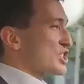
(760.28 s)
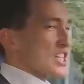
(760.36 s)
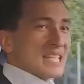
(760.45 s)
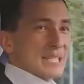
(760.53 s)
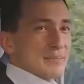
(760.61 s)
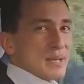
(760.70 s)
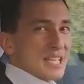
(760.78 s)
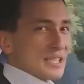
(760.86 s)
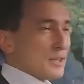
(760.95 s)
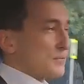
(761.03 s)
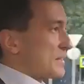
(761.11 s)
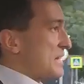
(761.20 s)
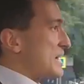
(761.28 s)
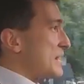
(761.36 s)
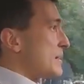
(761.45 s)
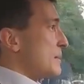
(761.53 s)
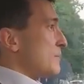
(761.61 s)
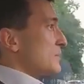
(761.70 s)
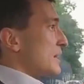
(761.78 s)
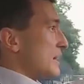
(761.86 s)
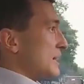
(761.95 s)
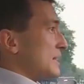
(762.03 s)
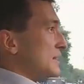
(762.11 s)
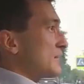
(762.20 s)
6 метров и э,
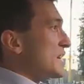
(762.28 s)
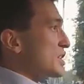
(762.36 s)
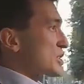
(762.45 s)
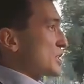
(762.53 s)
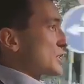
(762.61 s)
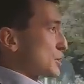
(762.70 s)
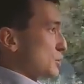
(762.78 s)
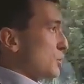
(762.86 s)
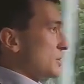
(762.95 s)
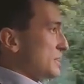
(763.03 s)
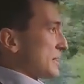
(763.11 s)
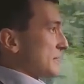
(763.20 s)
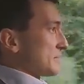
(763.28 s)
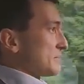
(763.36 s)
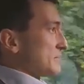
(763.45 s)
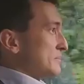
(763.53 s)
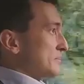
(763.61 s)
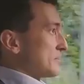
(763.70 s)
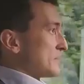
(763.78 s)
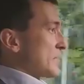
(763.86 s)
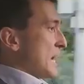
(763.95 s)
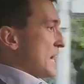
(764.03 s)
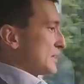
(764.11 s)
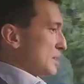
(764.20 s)
2,6 тонны
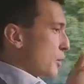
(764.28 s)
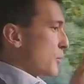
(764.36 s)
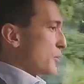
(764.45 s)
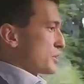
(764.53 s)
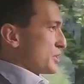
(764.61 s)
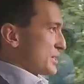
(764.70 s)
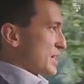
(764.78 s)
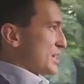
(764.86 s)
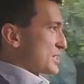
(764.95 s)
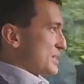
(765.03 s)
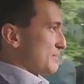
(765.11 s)
это очень даже